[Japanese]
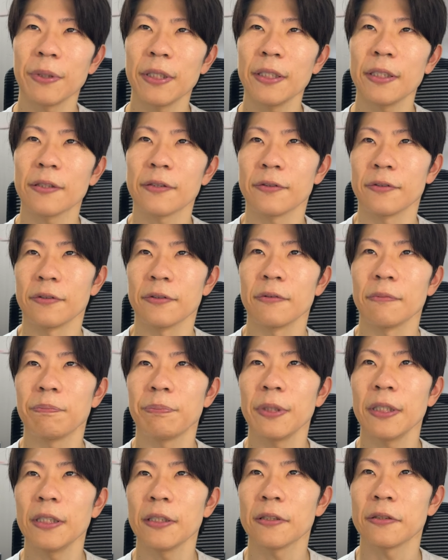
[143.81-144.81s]
ピーク、
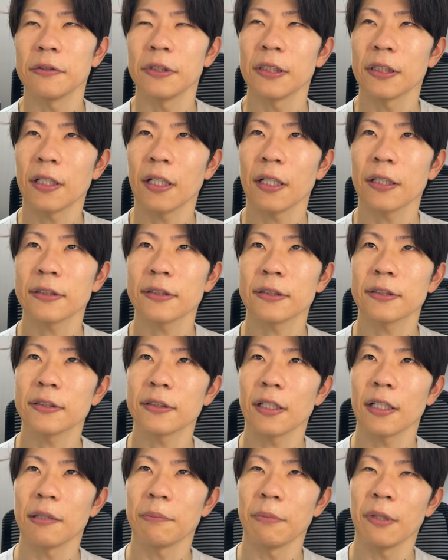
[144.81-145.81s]
ピーク2ヶ月ぐ
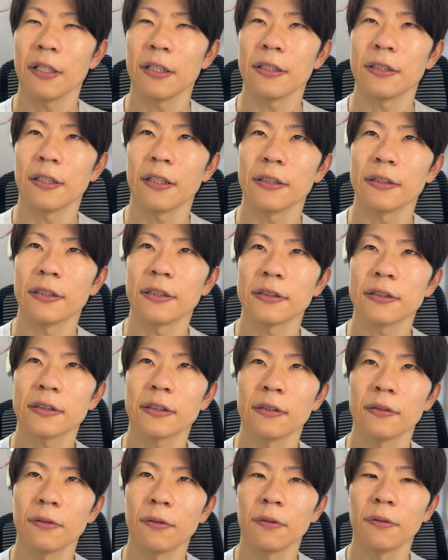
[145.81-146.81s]
らい前なんです
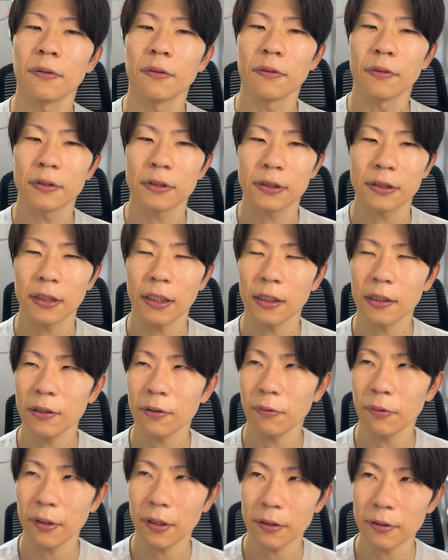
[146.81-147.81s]
けど、
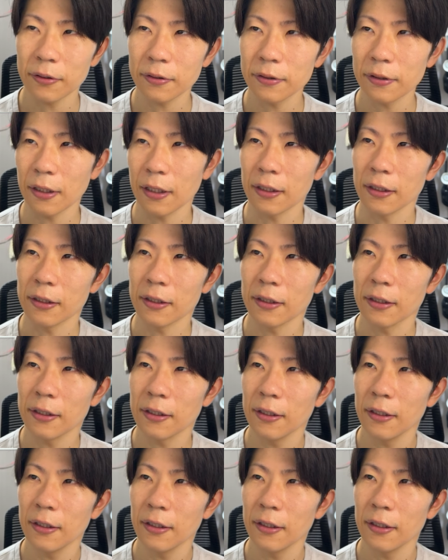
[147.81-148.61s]
1500ぐらい、